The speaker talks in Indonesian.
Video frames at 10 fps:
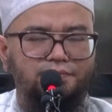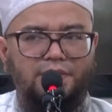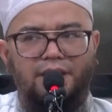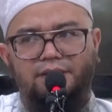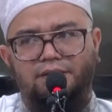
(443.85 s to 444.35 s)

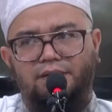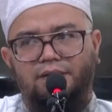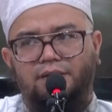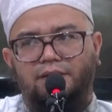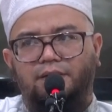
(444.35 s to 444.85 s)
ya
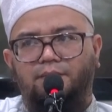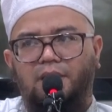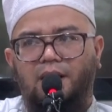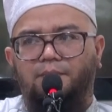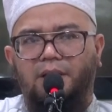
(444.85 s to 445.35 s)

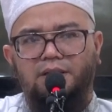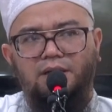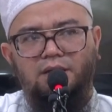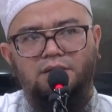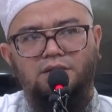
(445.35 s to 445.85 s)
pendapat
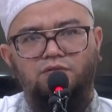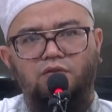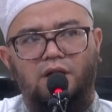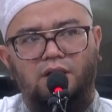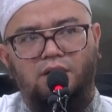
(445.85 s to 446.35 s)
yang
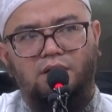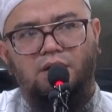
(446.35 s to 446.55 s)
kedua